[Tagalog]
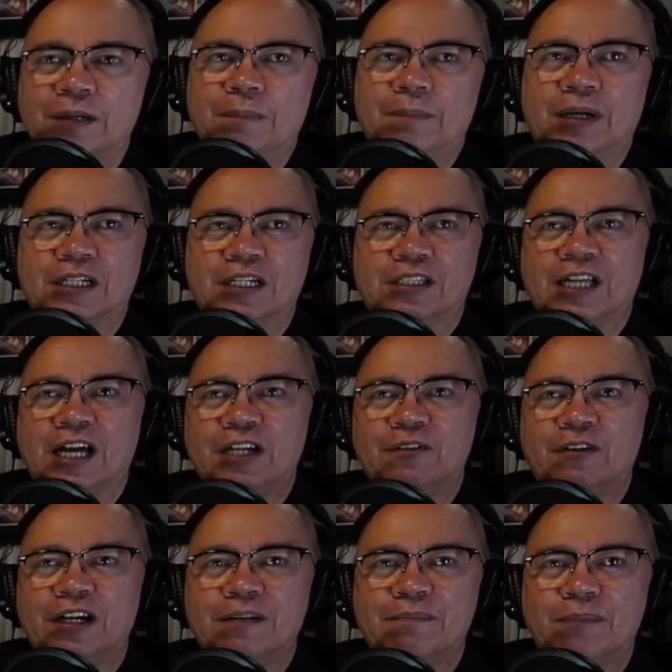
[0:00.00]
para tayo
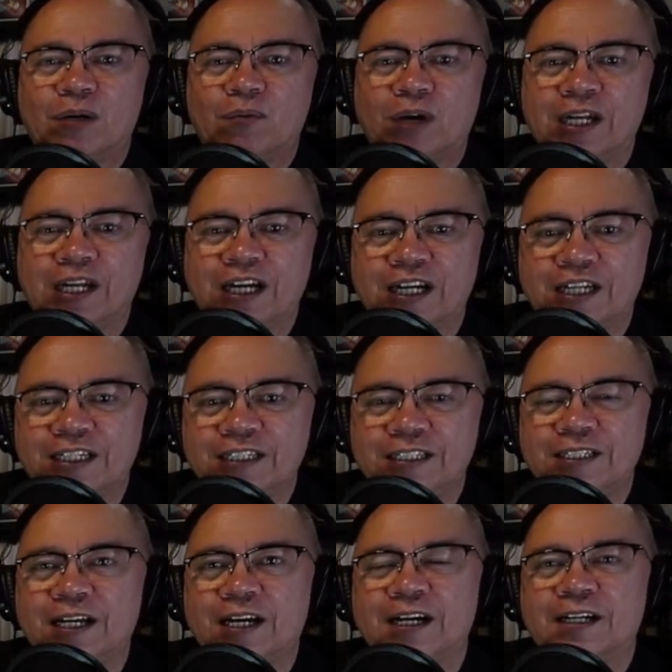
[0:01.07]
ay
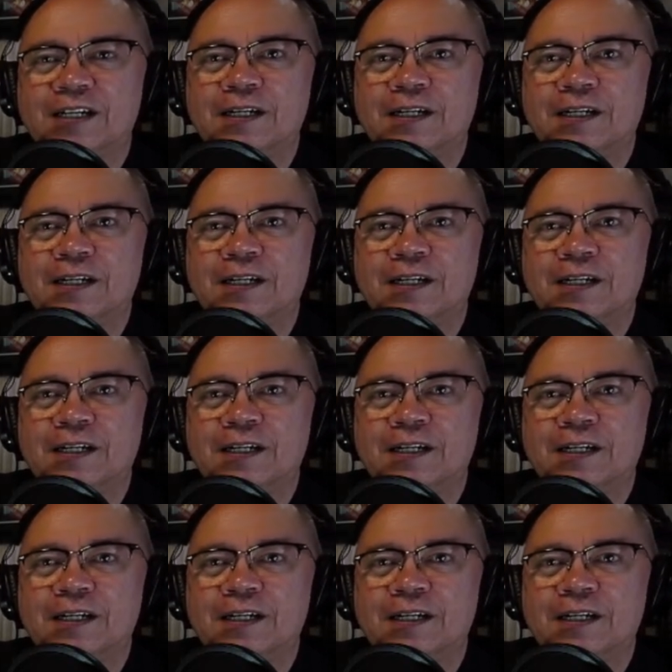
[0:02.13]
mawalan ng